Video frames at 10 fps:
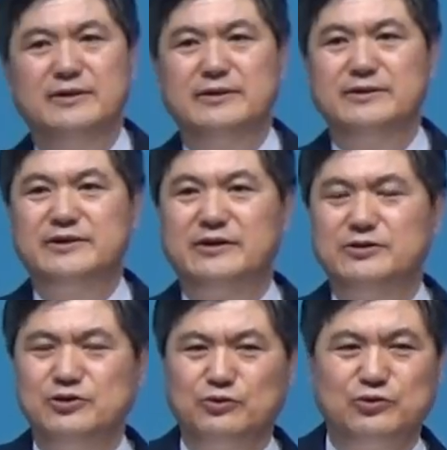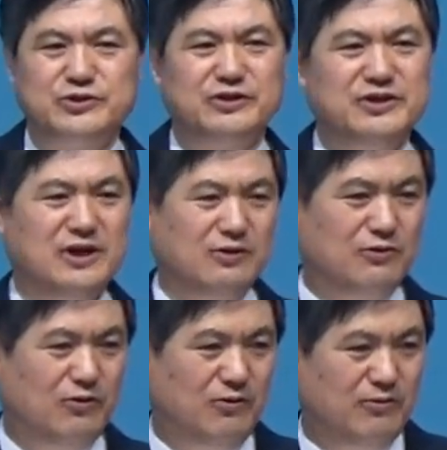이제 어느 정도
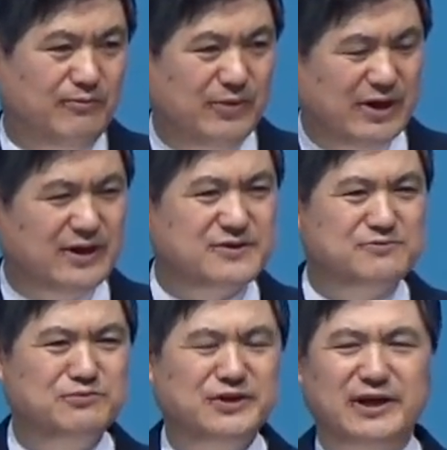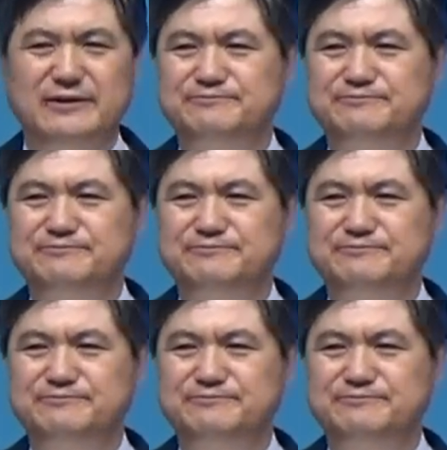정리하고 맺겠습니다.